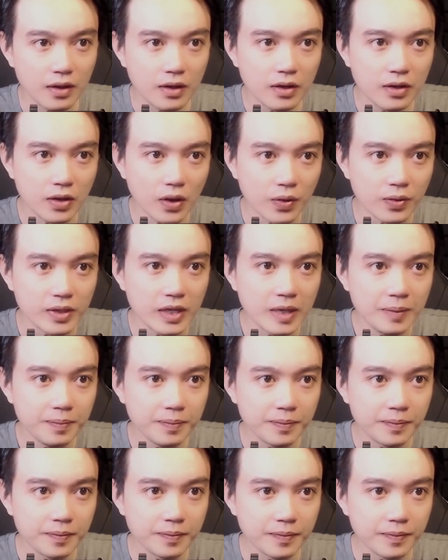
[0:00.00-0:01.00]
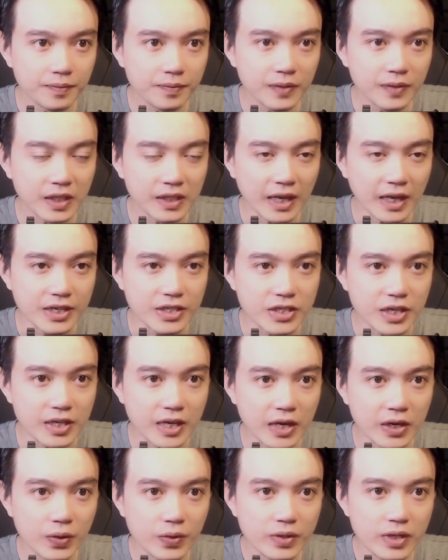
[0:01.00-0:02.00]
Độ kiếp thì thằng Sinh đã
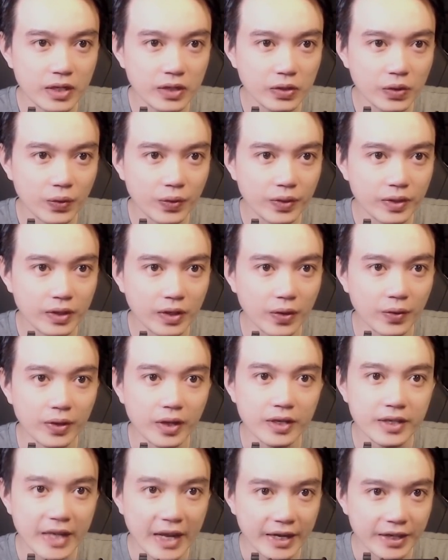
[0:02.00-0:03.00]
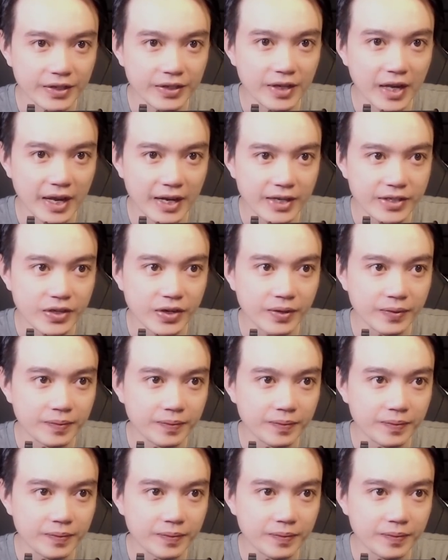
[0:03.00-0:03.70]
nói với tôi hồi ở vàng Cự Đen rồi.